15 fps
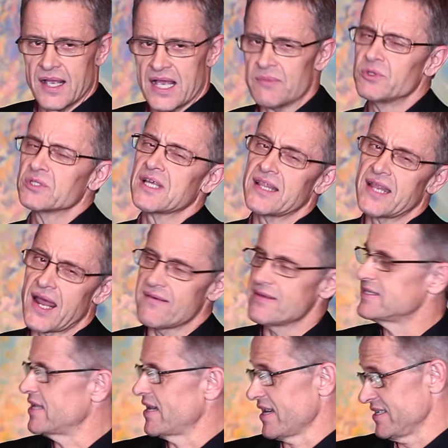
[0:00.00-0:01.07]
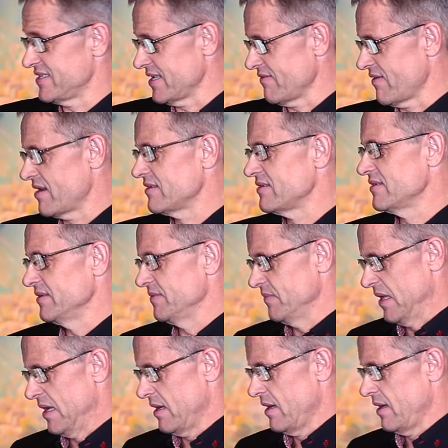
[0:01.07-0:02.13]
Кому-то нравится рисовать,
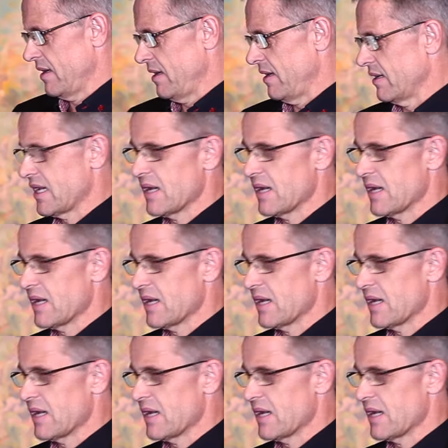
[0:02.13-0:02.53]
э,